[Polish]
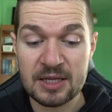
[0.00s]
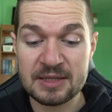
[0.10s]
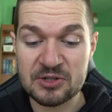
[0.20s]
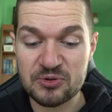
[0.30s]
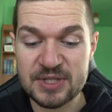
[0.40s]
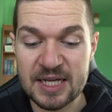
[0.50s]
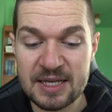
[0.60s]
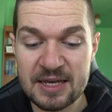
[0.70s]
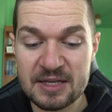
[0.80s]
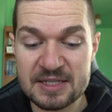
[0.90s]

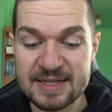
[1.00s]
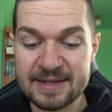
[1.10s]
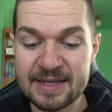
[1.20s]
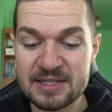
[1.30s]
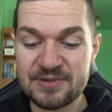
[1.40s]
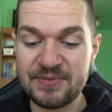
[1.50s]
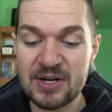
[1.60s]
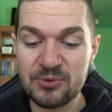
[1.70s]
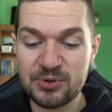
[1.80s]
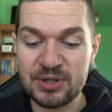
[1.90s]
narzucanie zadań z
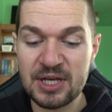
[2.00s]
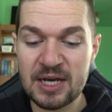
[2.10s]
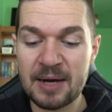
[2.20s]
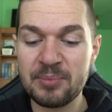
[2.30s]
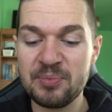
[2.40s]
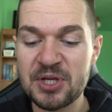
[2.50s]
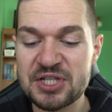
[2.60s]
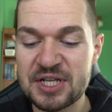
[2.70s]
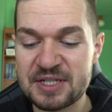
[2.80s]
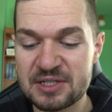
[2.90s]
wielu dni, aby
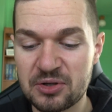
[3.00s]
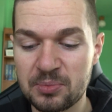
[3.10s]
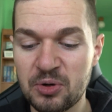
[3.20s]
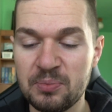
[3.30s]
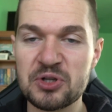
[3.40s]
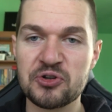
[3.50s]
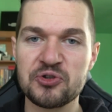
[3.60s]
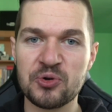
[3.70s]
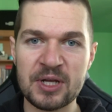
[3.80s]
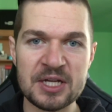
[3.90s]
mieć je za sobą, by
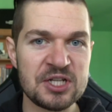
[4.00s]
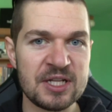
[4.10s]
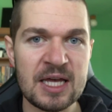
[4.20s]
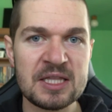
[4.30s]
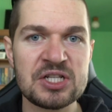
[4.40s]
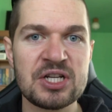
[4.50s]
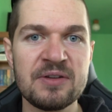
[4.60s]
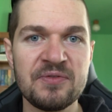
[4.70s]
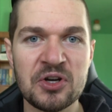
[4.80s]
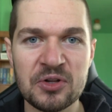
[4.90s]
czuć ulgę. Czyli nawet
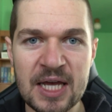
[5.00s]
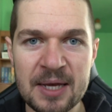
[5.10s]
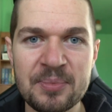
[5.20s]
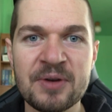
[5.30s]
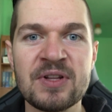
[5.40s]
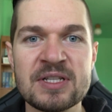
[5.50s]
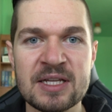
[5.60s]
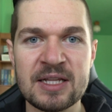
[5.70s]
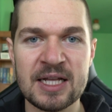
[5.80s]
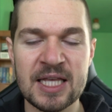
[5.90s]
jeżeli wykonałem pewne
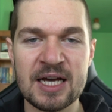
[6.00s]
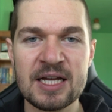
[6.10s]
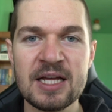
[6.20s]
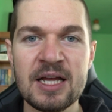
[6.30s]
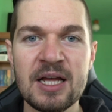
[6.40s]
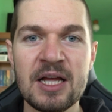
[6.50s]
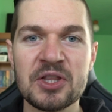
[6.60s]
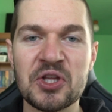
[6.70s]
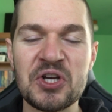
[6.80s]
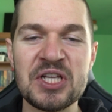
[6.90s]
zadania,
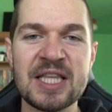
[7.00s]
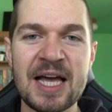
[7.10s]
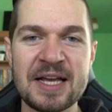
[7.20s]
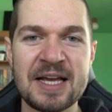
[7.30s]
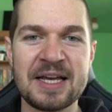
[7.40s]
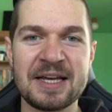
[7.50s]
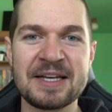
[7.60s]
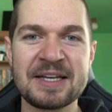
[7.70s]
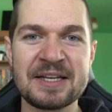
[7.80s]
to i tak yy,